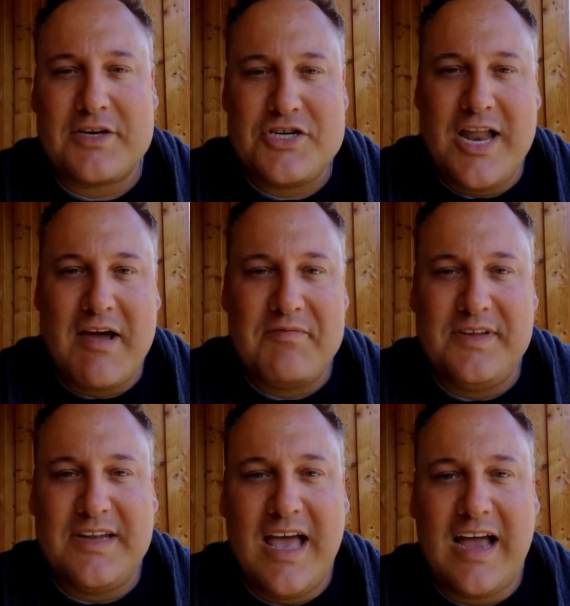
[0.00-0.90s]
geschlafen
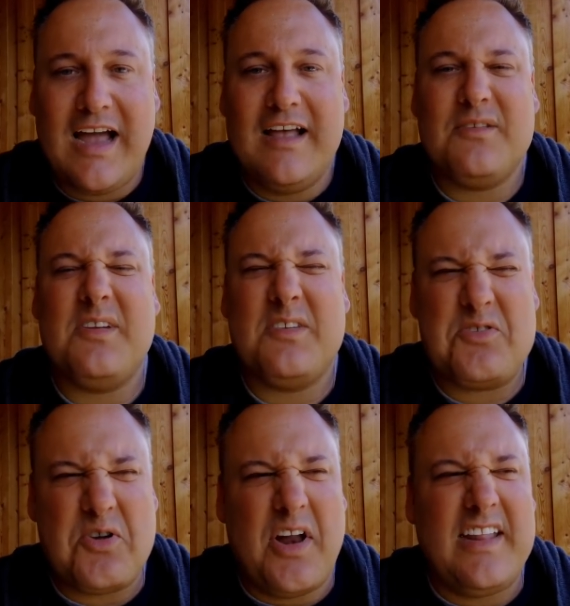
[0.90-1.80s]
die Tage. Also das ist
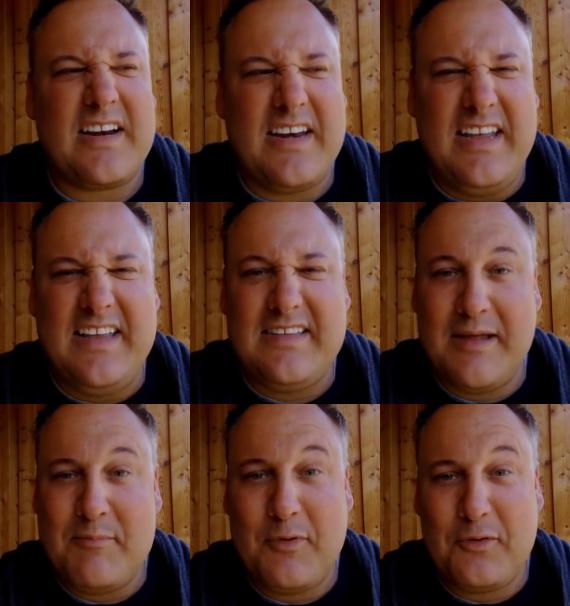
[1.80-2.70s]
schon ein
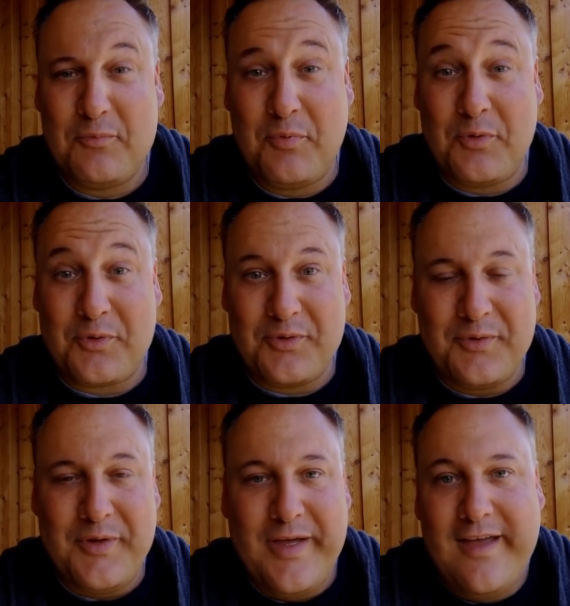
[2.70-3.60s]
riesen Pluspunkt.
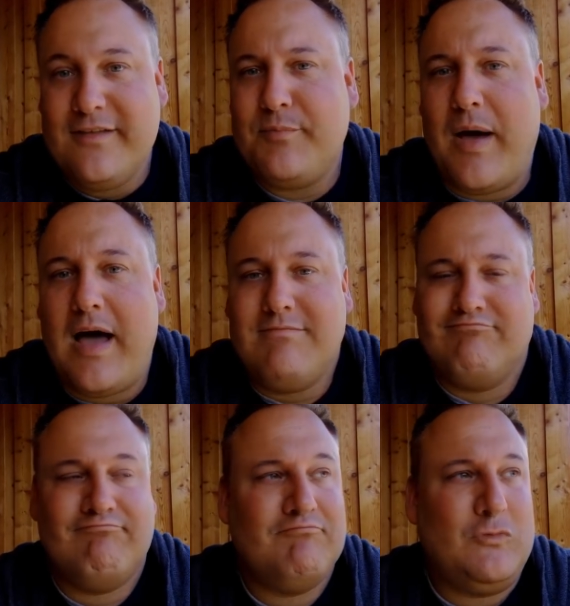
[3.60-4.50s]
Spa,
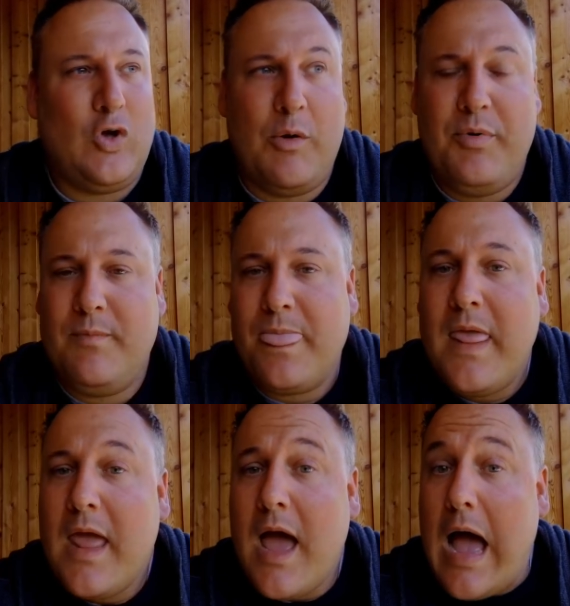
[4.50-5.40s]
top.
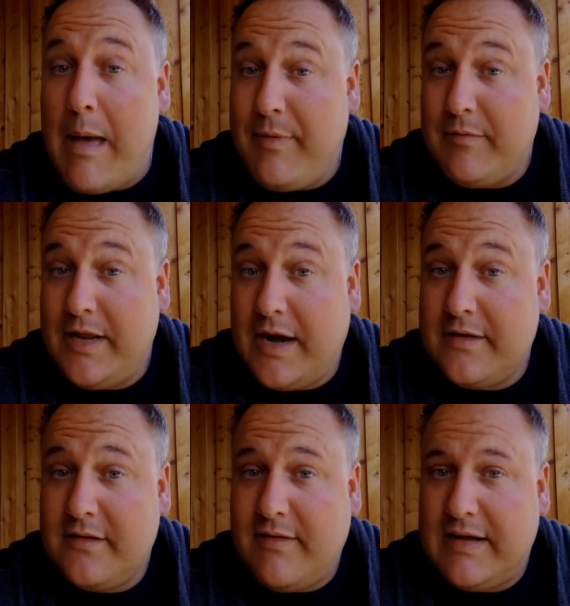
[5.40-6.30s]
Habe ich aber nicht
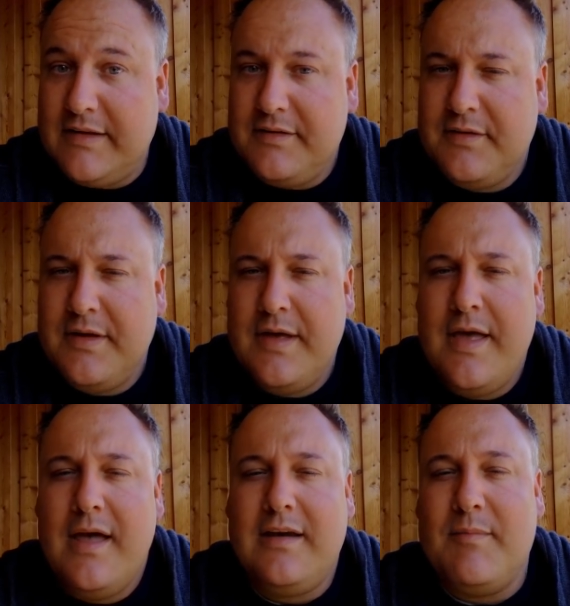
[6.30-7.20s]
anders erwartet.
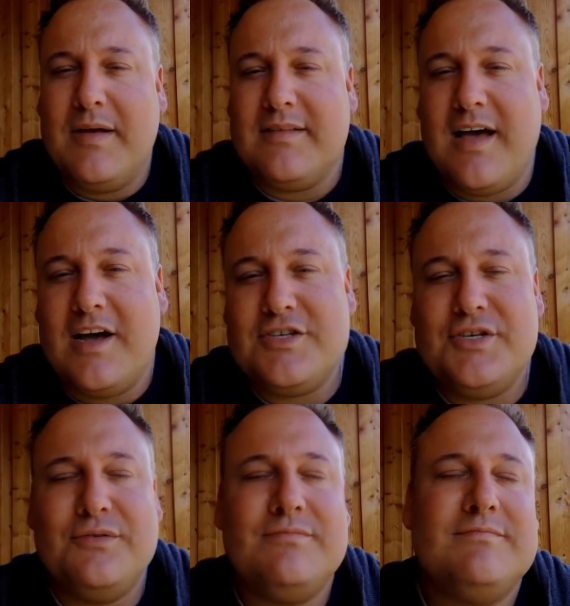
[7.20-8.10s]
Die
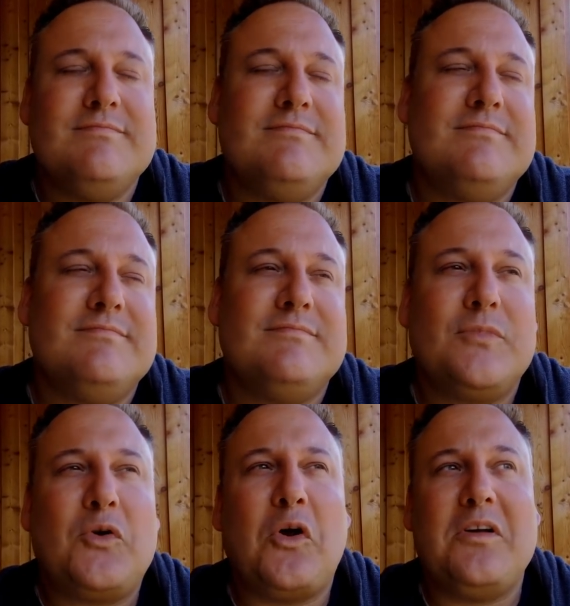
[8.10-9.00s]
Massage,
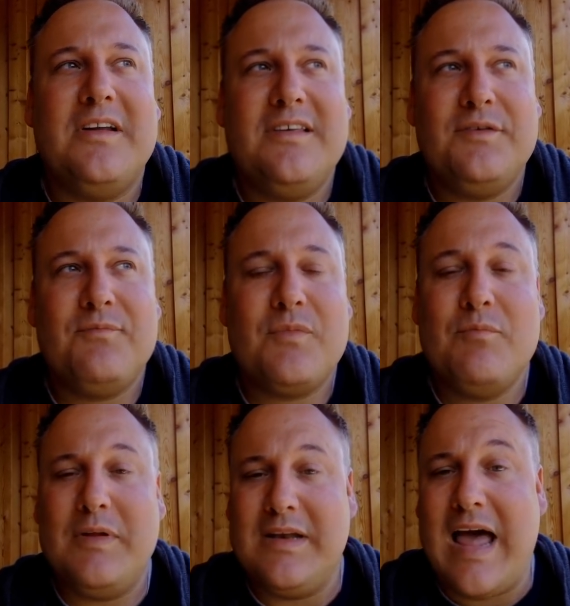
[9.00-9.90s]
göttlich.
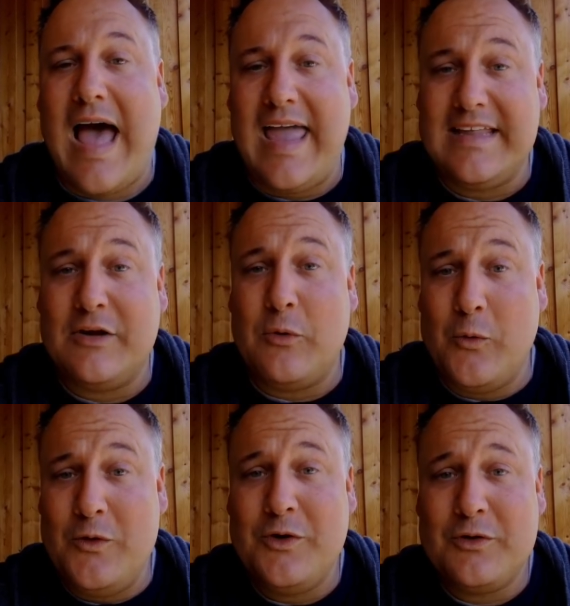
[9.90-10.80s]
Mit den eigenen
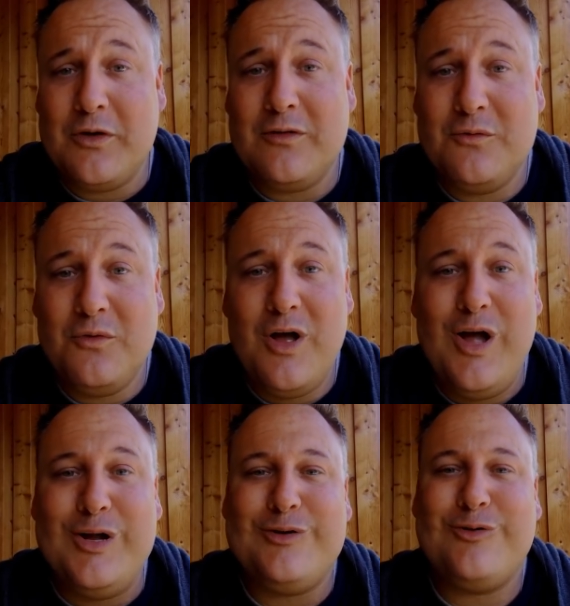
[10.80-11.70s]
Ölen noch dazu.
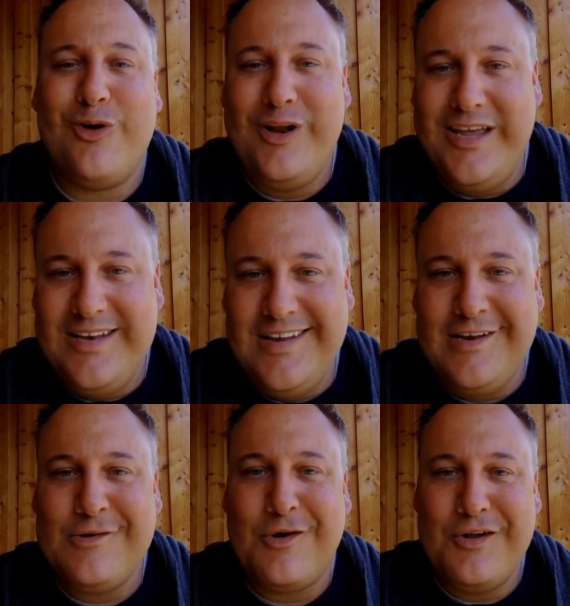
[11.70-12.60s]
Tolle
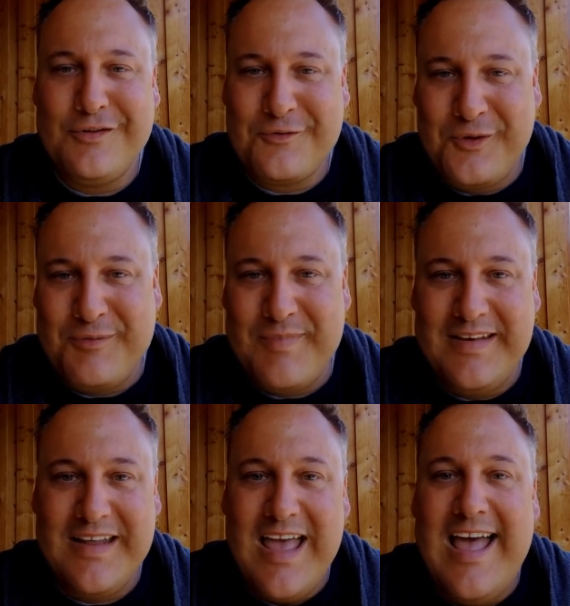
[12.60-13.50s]
Idee, tolles
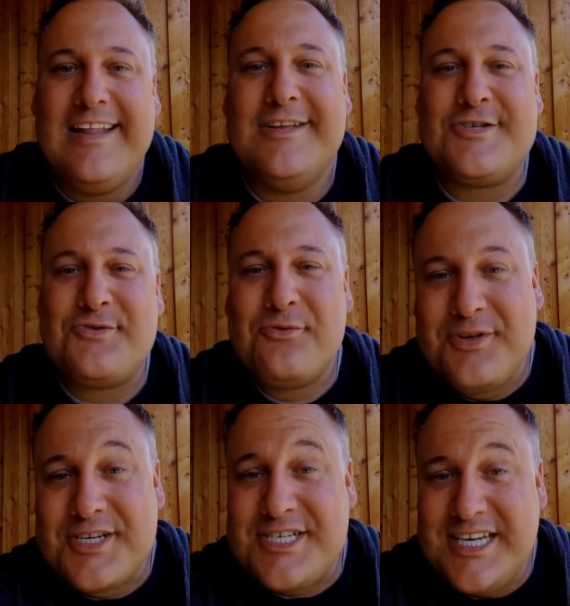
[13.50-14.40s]
Treatment. Eine
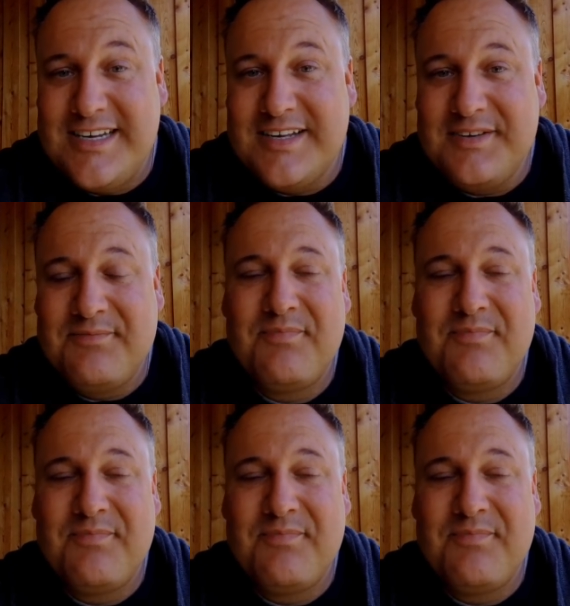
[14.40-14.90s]
schöne Geschichte.